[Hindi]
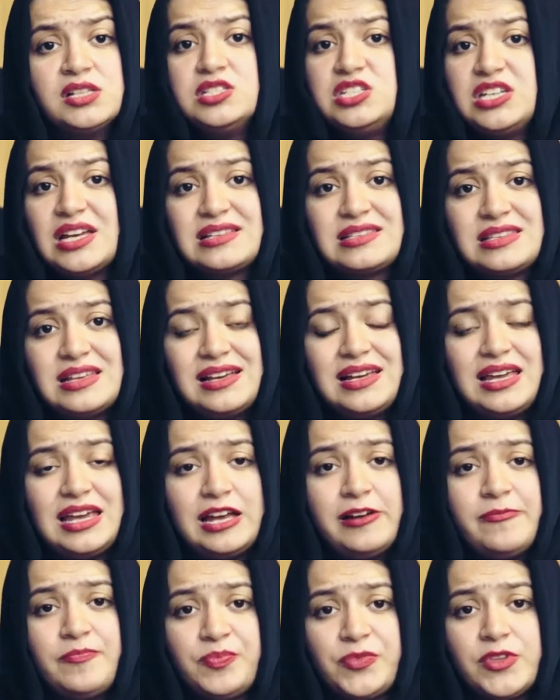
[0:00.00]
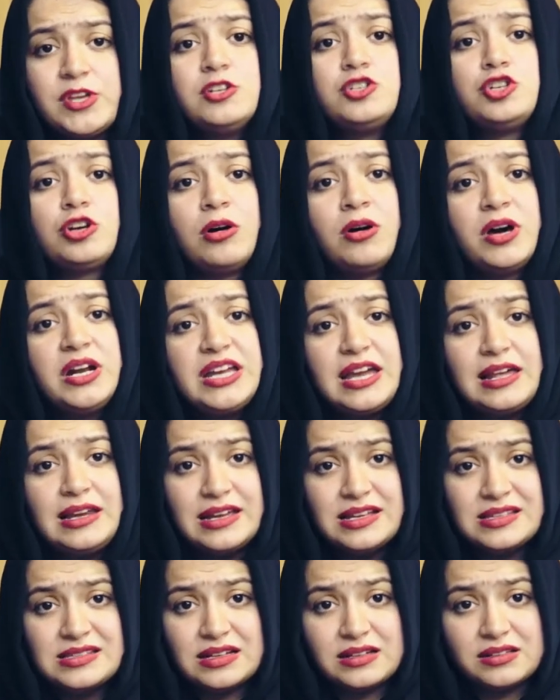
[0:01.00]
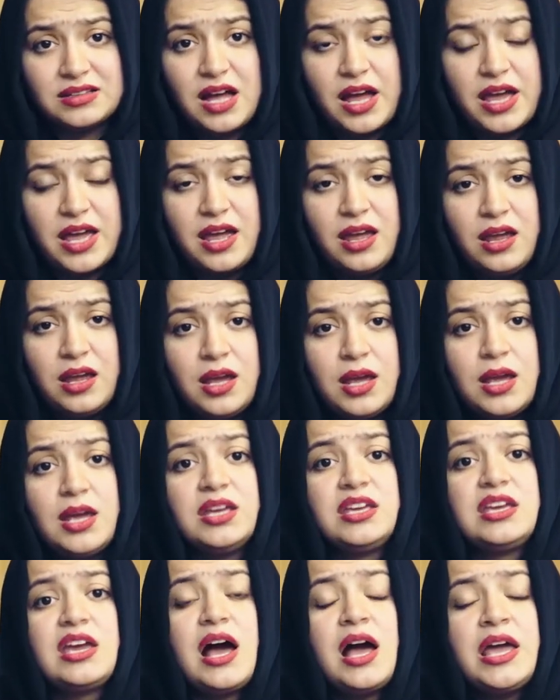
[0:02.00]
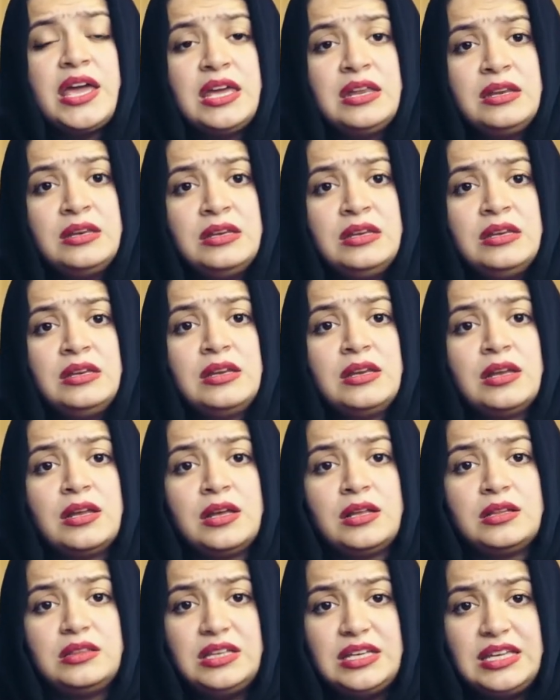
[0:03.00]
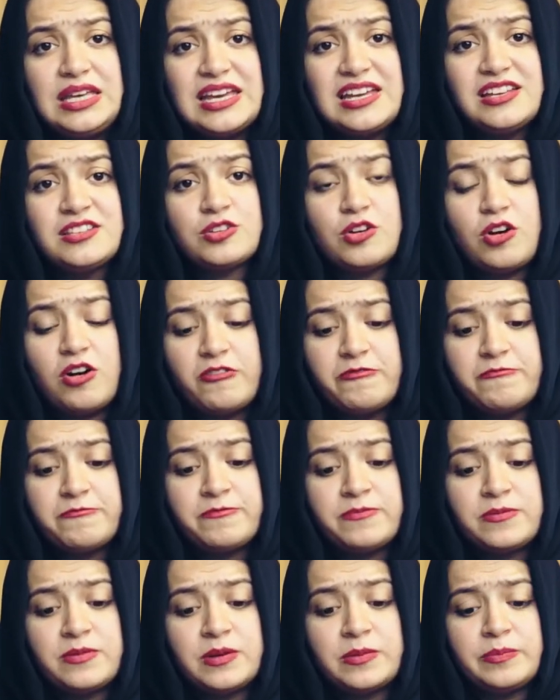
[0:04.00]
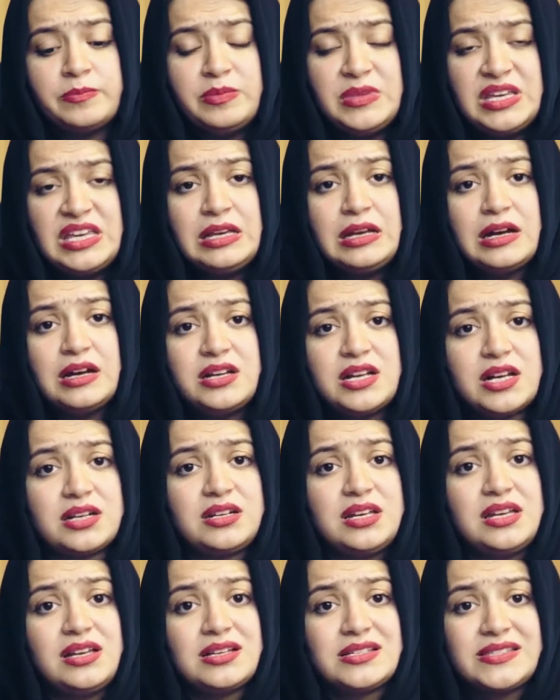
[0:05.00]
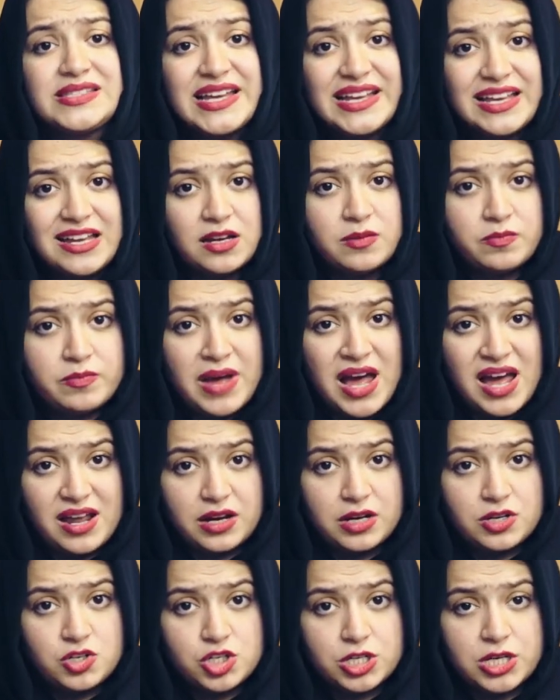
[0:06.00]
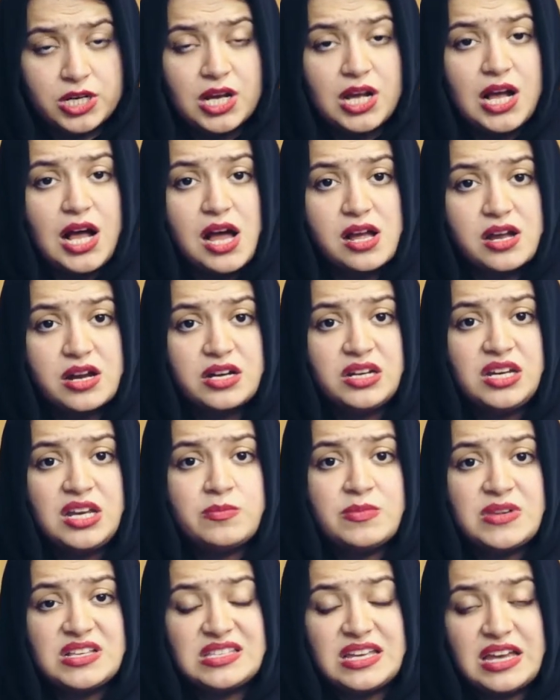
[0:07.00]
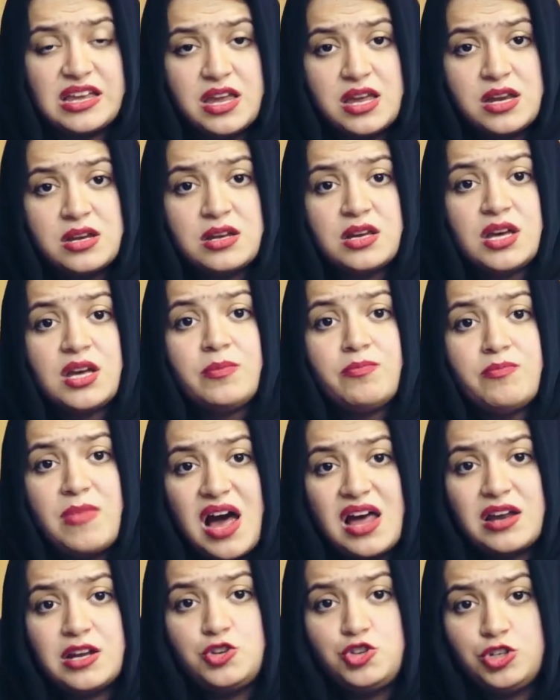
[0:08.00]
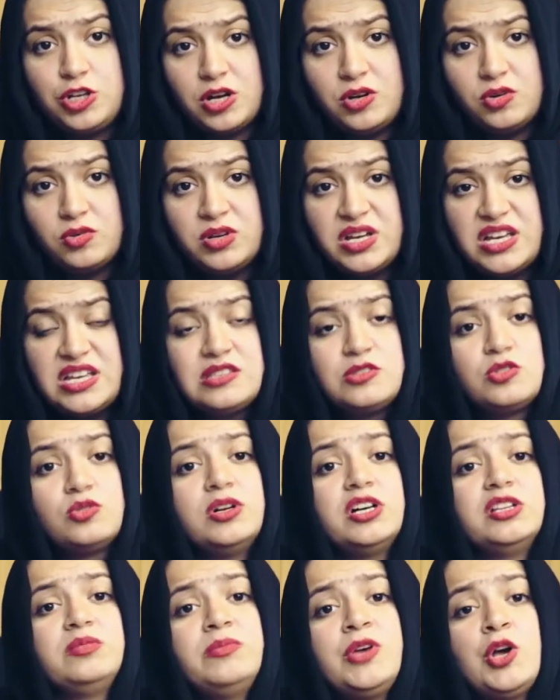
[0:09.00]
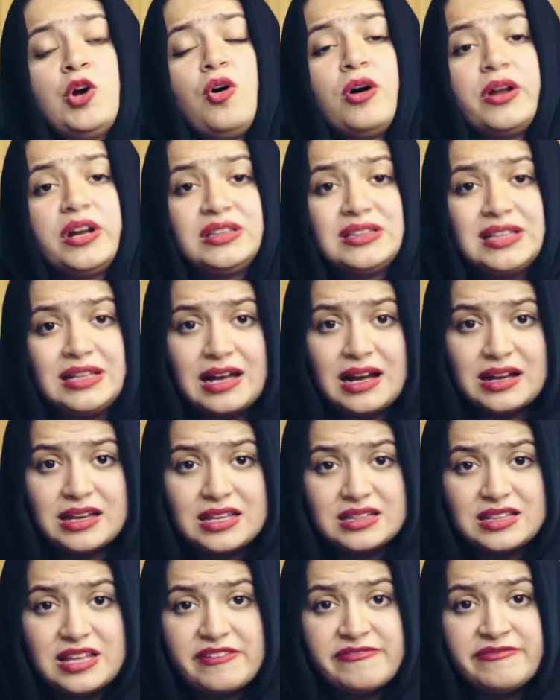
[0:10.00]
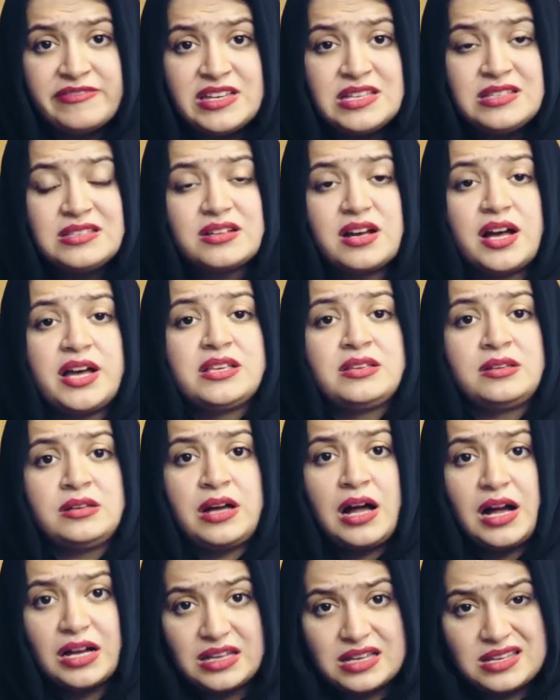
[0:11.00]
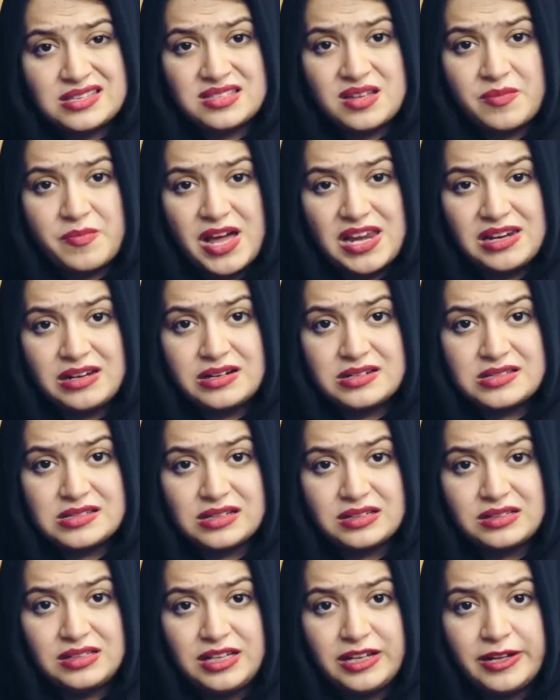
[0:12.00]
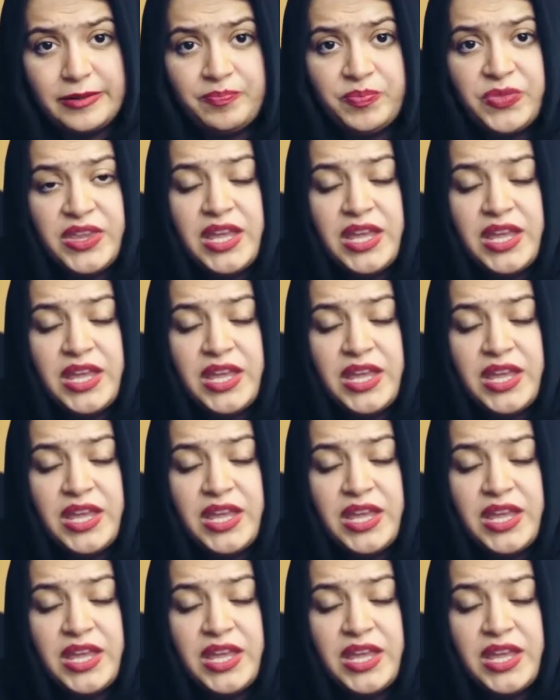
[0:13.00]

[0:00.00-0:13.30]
जैसे कि शोहर ये लिख सकता है कि इन द केस ऑफ मी कंडक्टिंग अ सेकेंड मैरिज अगर कि मैं सेकेंड मैरिज करूं इस सूरत में औरत तलाक़ तहफीज़ का हक इस्तेमाल कर सकती है